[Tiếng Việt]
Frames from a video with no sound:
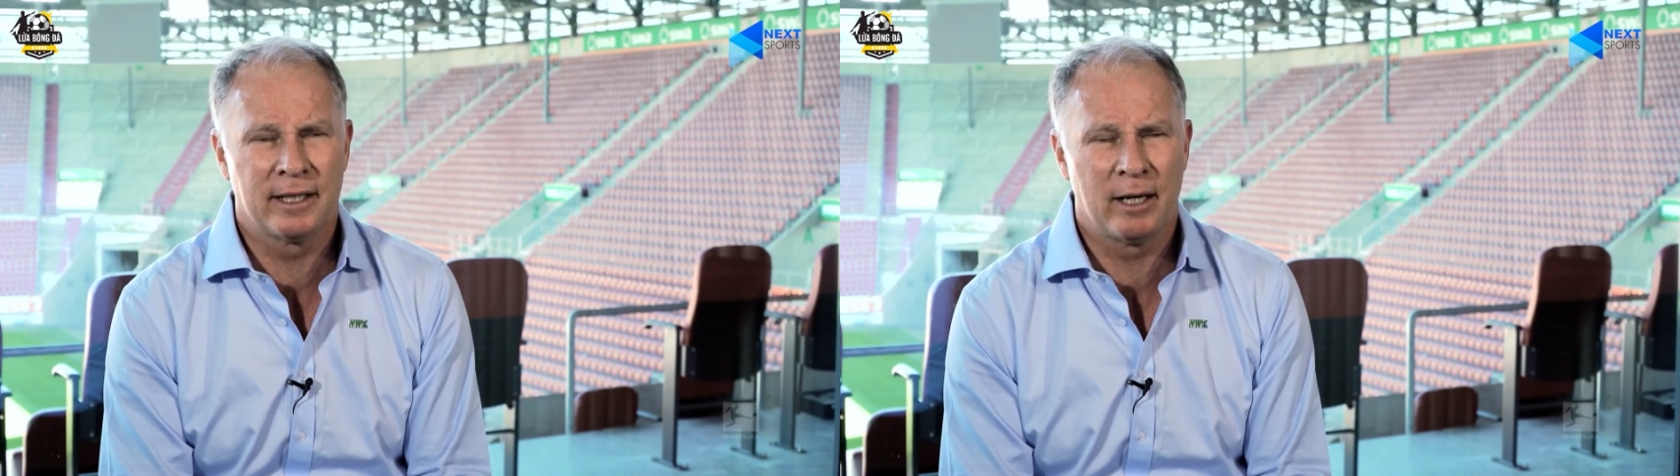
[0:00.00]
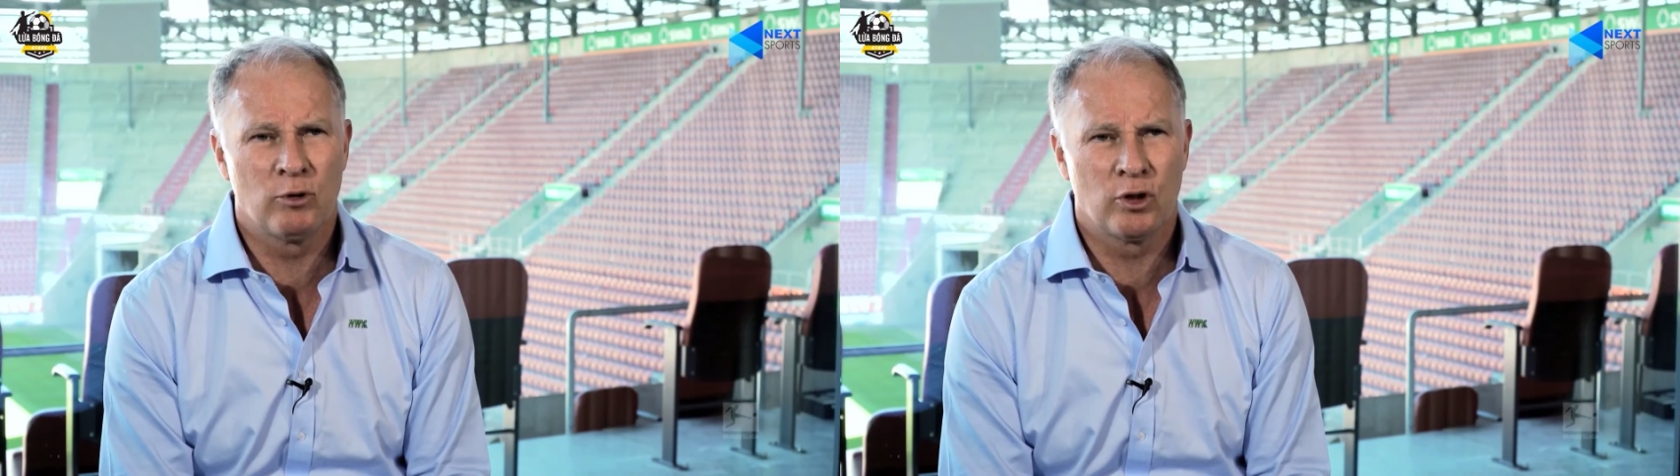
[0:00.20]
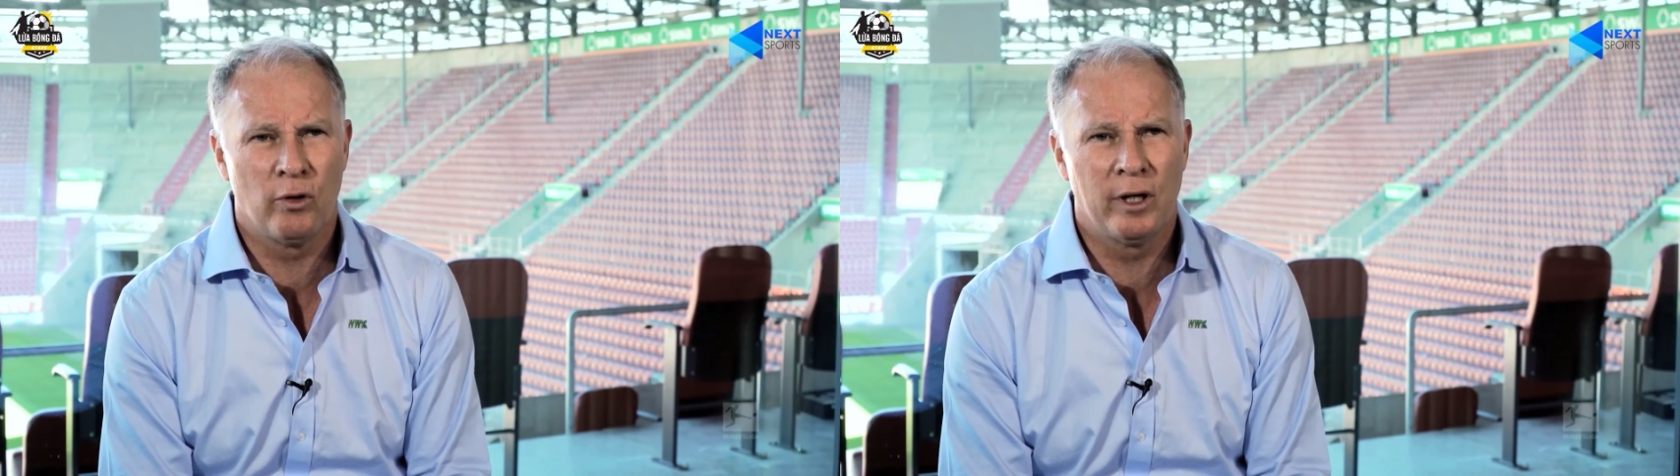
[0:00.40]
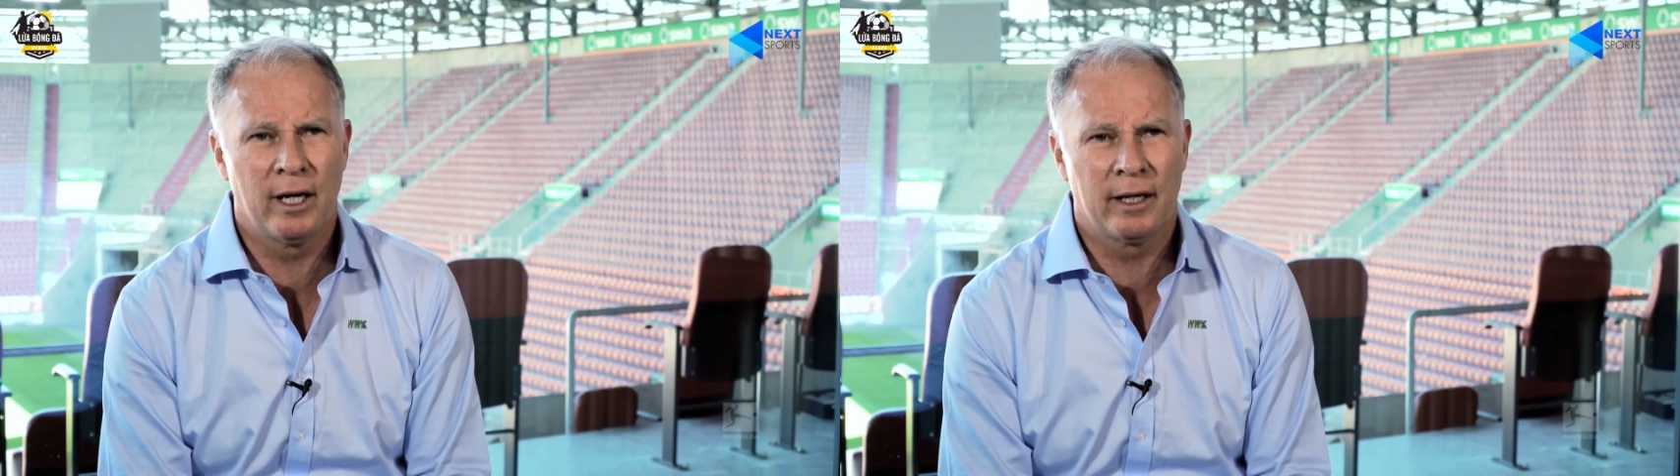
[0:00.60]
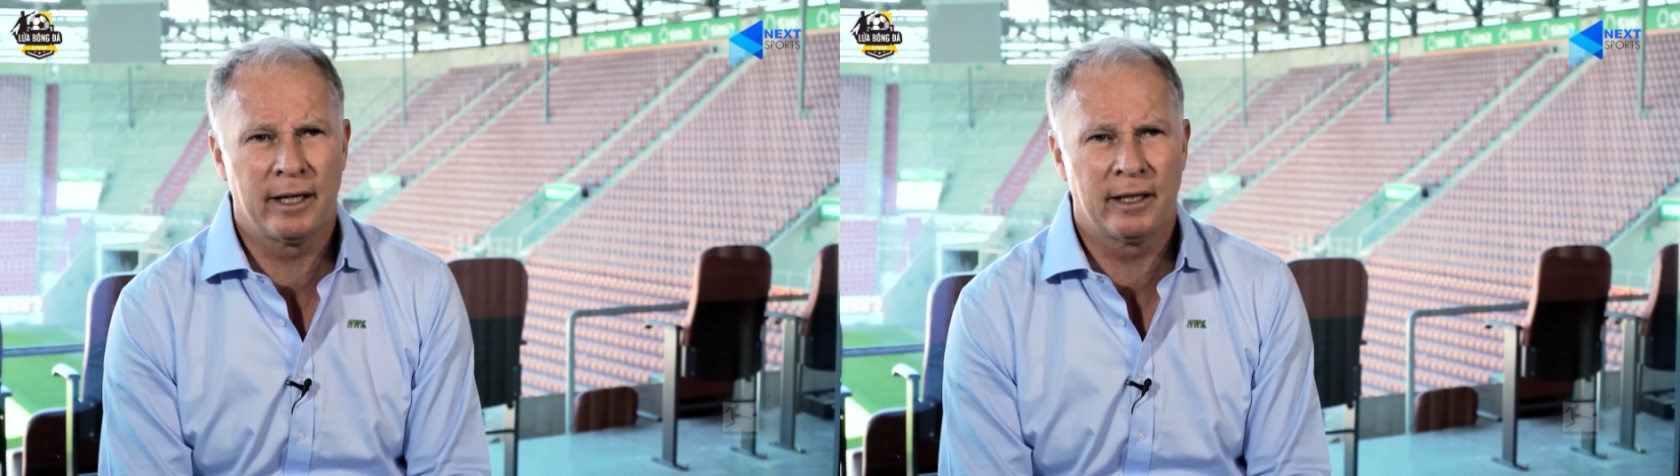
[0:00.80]
mà còn là một
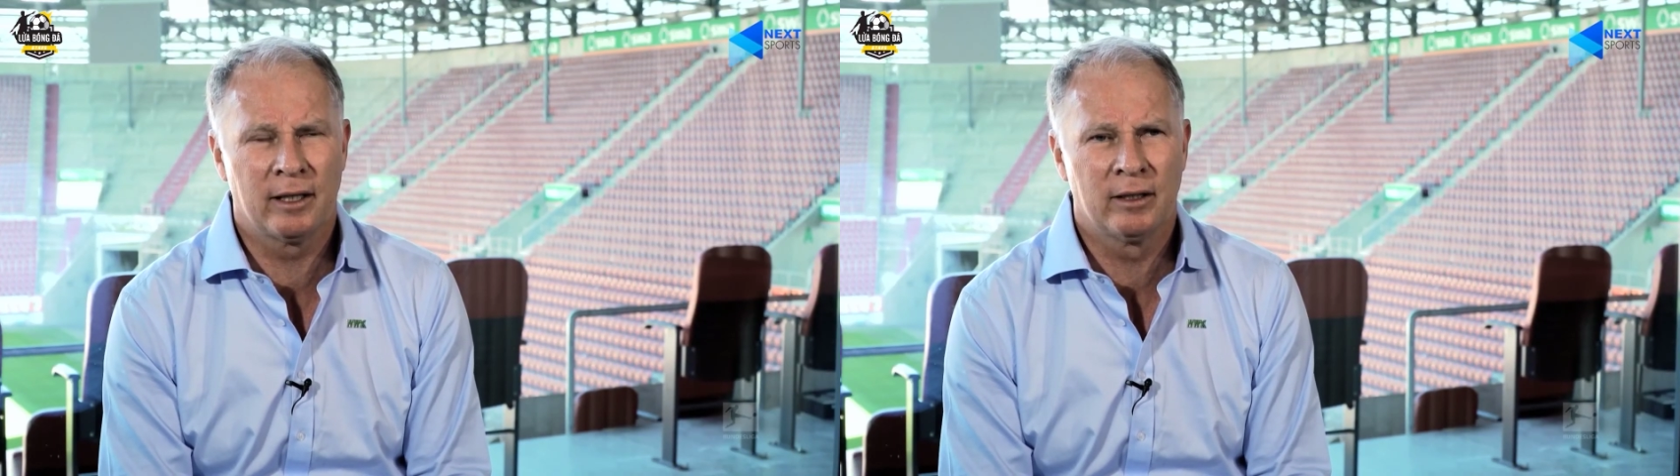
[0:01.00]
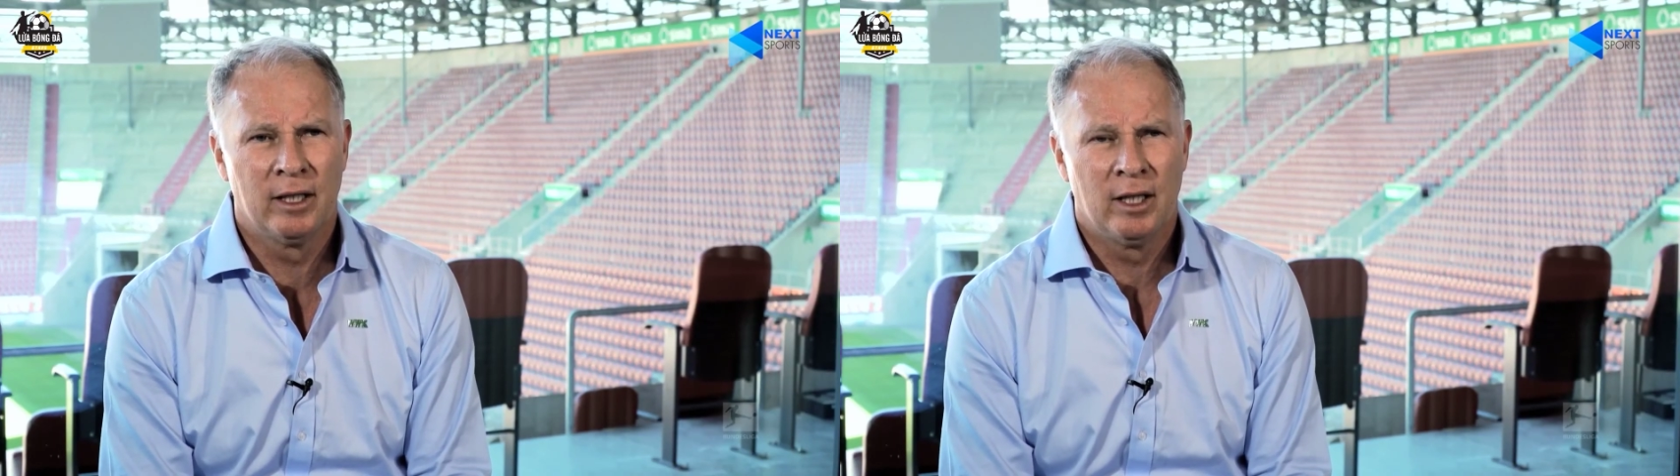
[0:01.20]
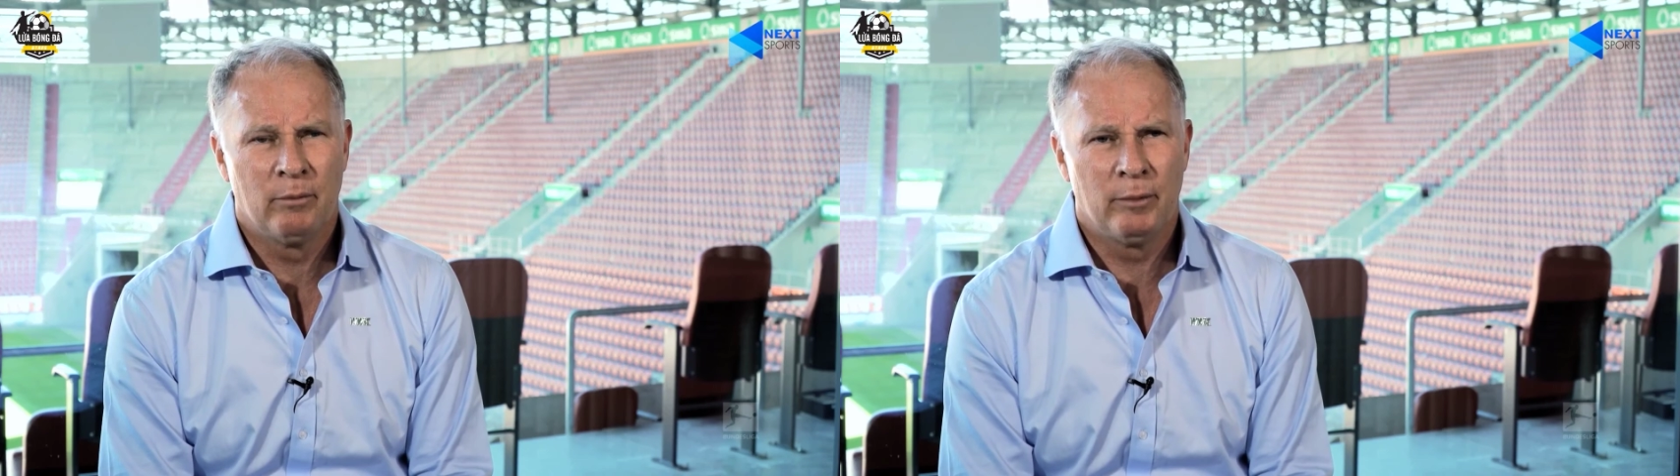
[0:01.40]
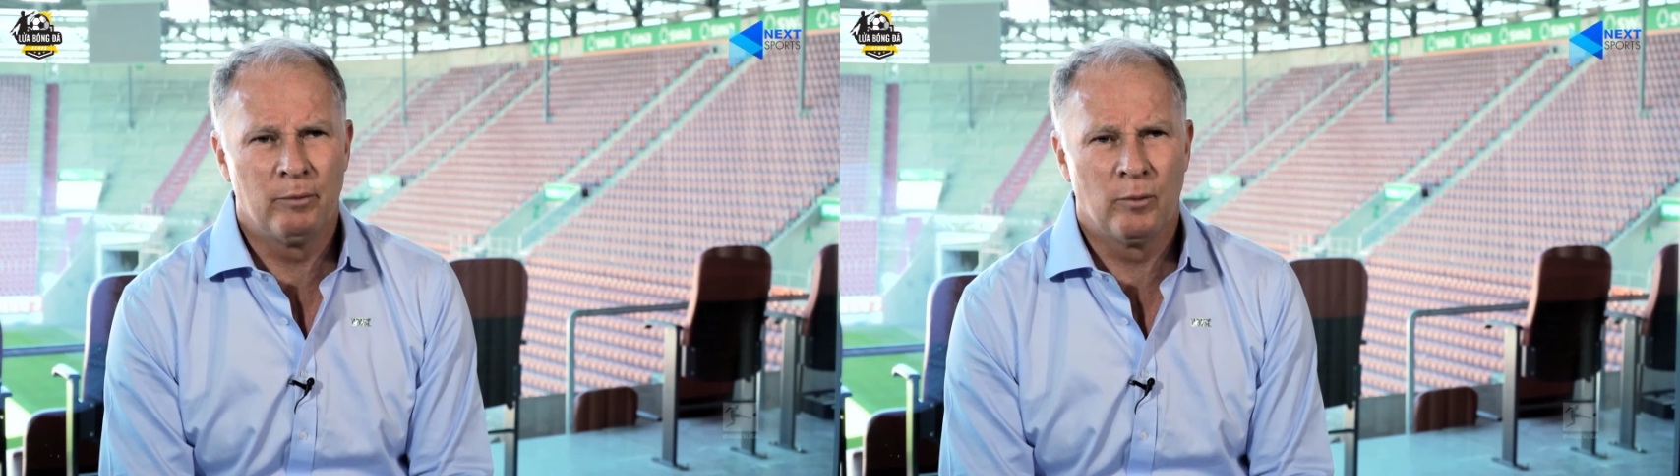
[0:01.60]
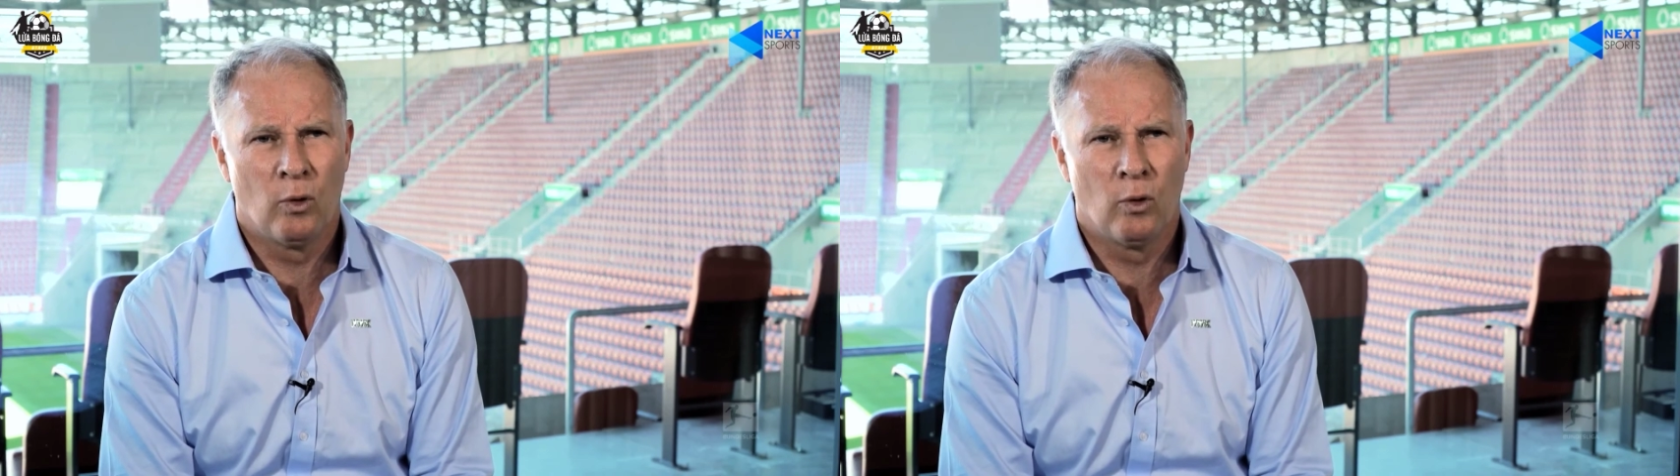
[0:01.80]
sân vận động cực đẹp
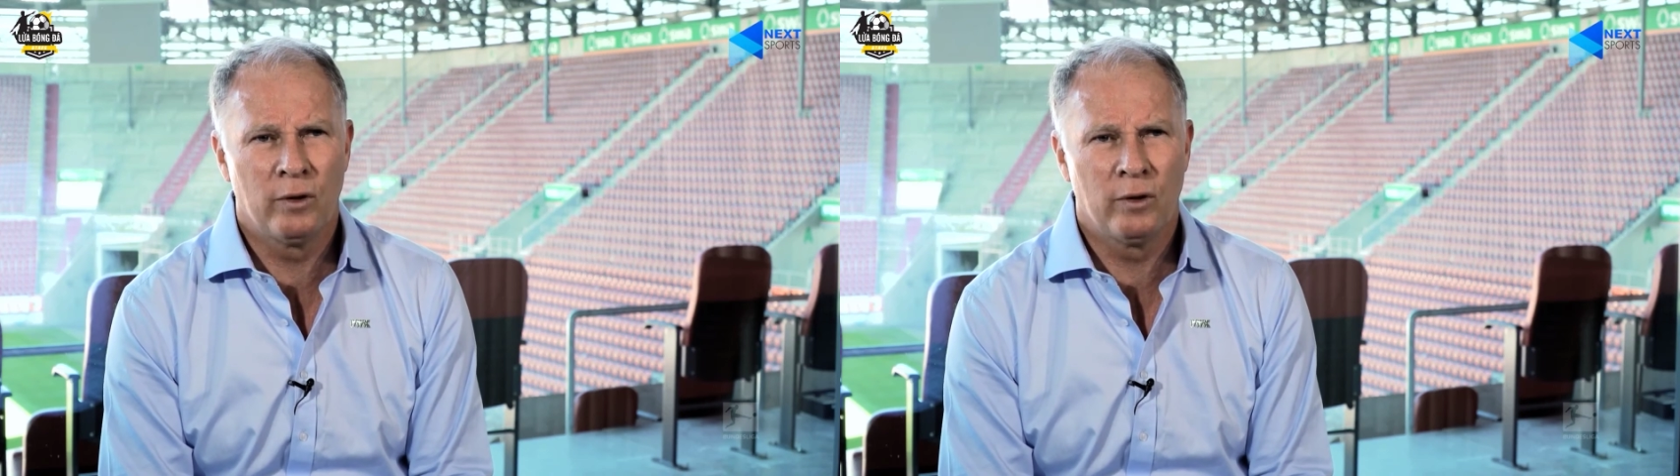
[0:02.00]
với vẻ